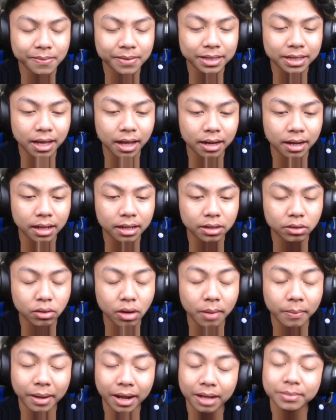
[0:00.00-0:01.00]
teman kalian itu
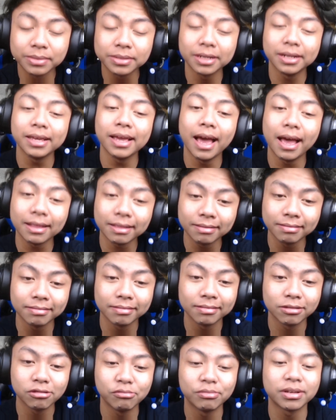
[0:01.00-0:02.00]
nggak bakal bisa lihat
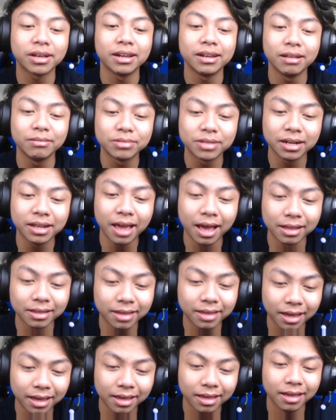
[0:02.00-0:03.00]
cuman kalian bisa lihat
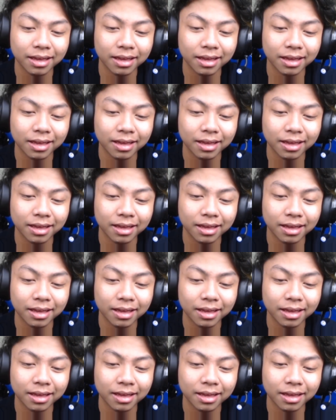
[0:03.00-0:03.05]
ya